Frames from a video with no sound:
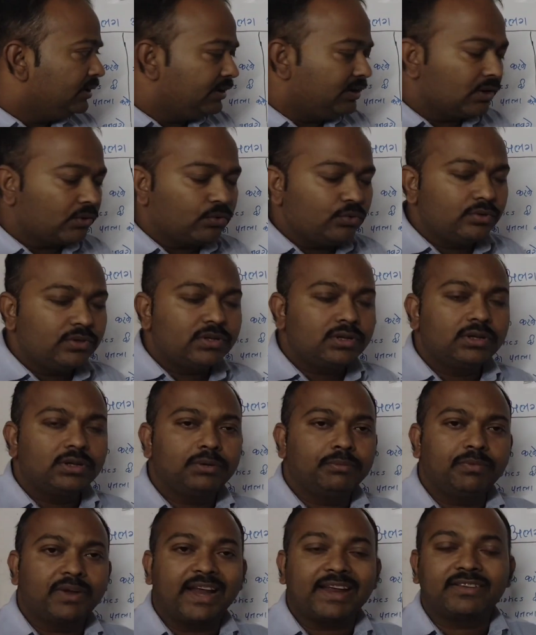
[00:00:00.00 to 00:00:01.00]
या कुछ
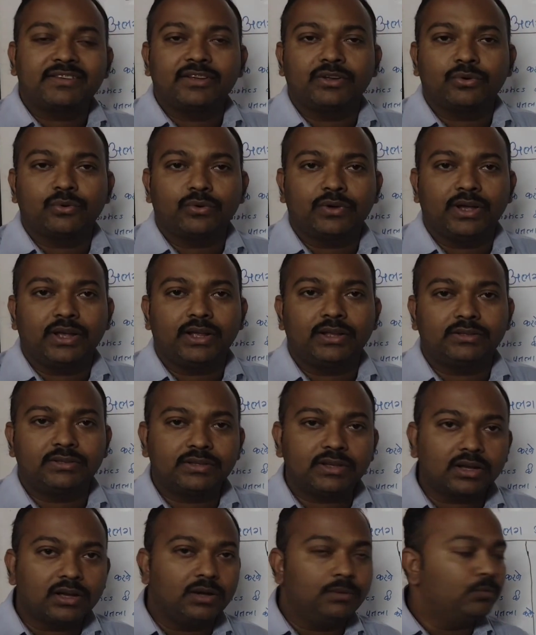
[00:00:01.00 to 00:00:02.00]
फ्रैक्चर हो गया है
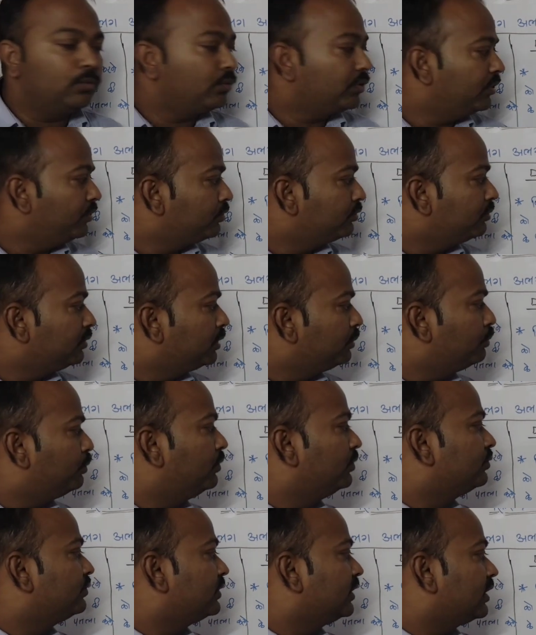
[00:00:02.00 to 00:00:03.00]
जख्म हो गया उसमें
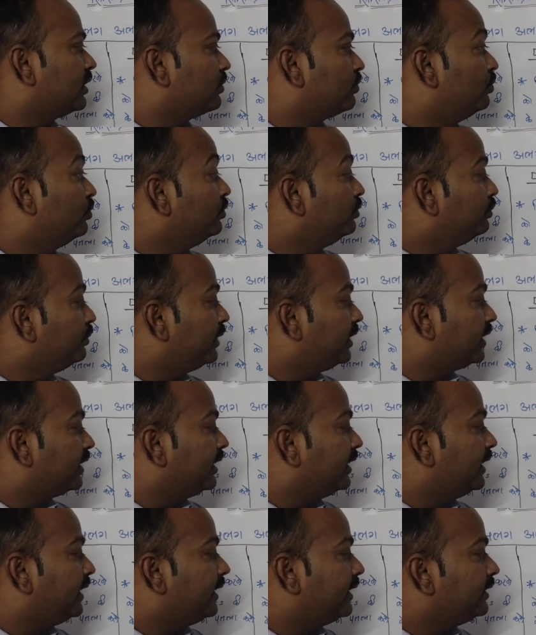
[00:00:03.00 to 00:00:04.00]
बहुत सारा खून बह
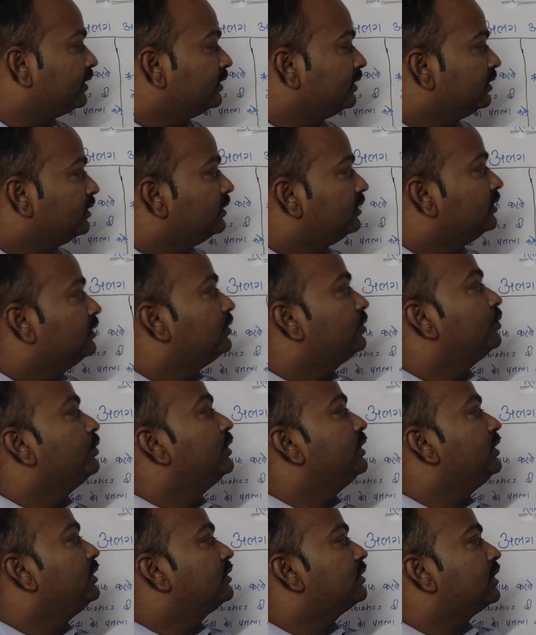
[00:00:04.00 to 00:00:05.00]
गया है तो
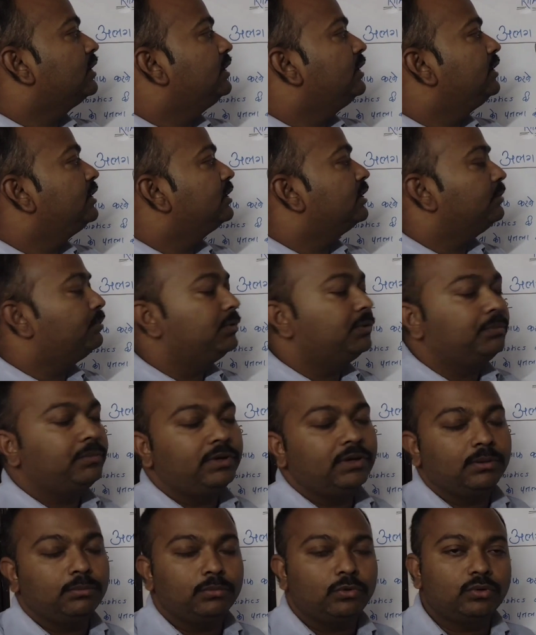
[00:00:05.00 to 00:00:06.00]
इस कंडीशन में भी
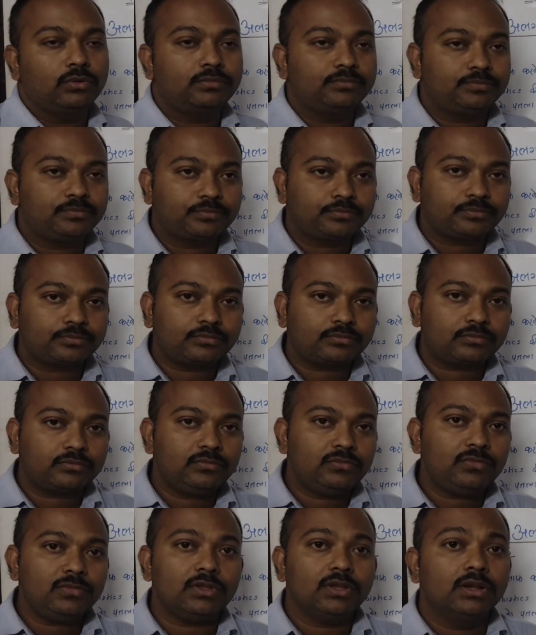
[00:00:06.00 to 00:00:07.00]
हम लोग
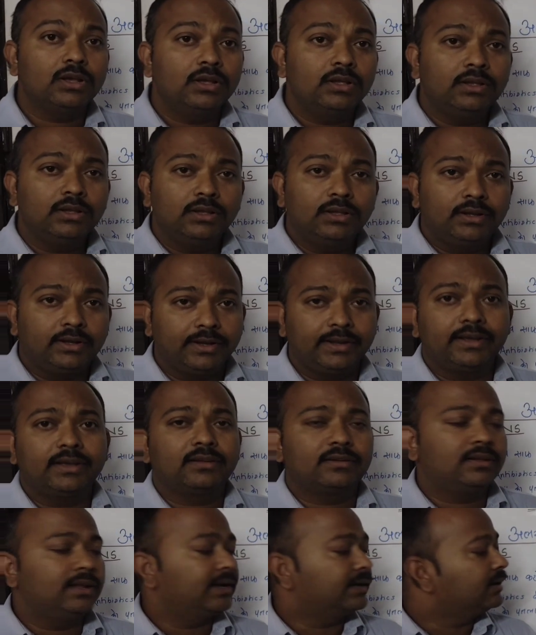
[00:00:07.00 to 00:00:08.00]

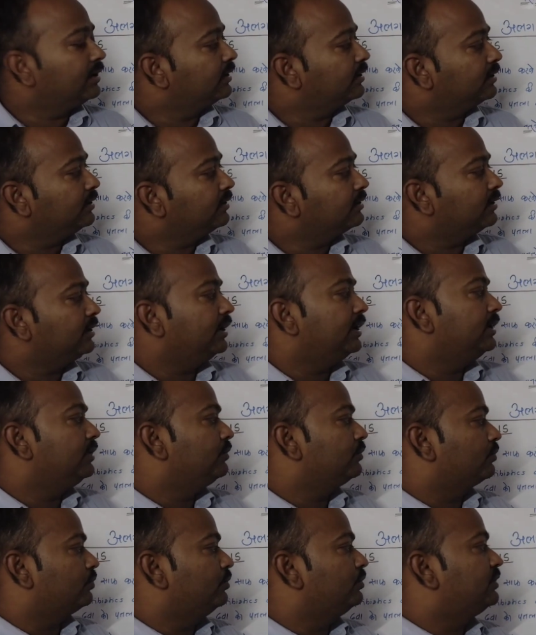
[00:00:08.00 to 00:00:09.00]
फिंगर्स लैक्टेट की सलाइन
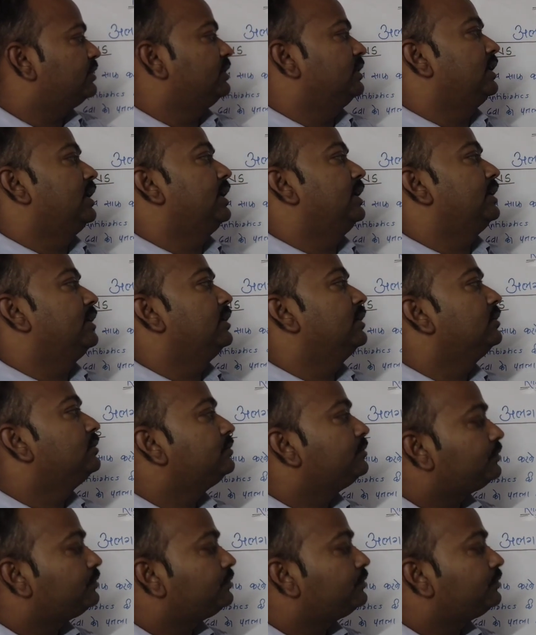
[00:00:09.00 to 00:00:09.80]
उसको चढ़ाएंगे